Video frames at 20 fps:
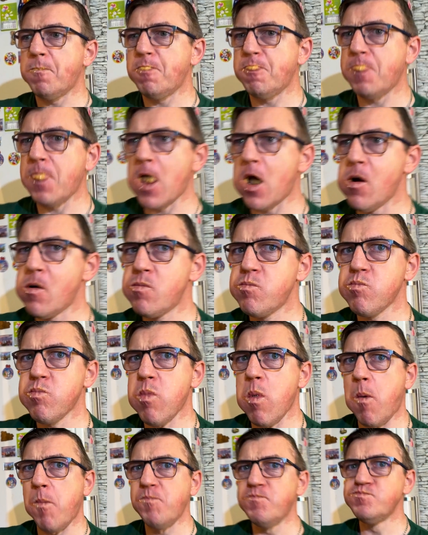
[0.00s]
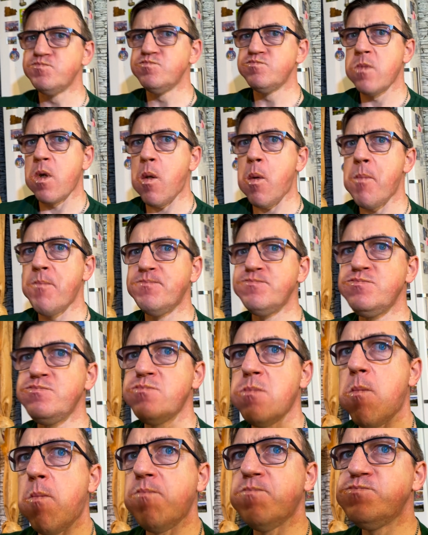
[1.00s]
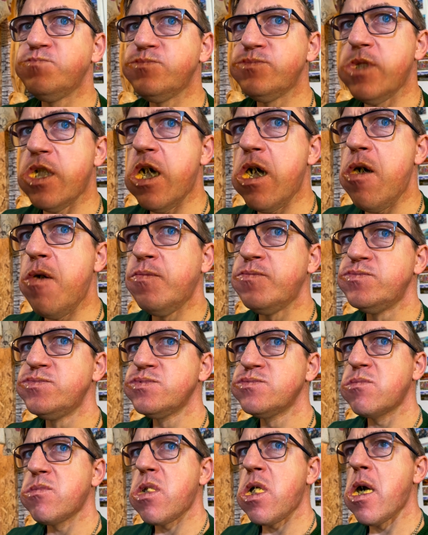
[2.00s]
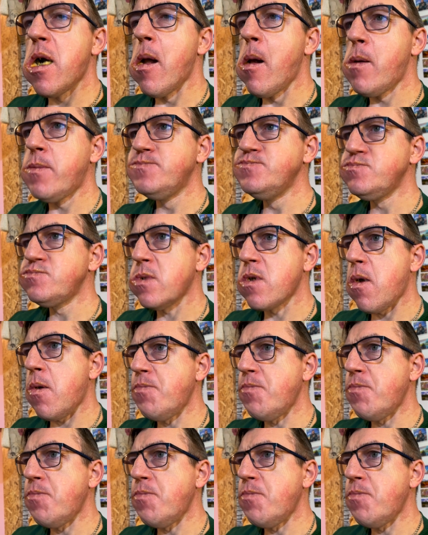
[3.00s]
Уж это у тебя уже покраснело от перца. Да? Да.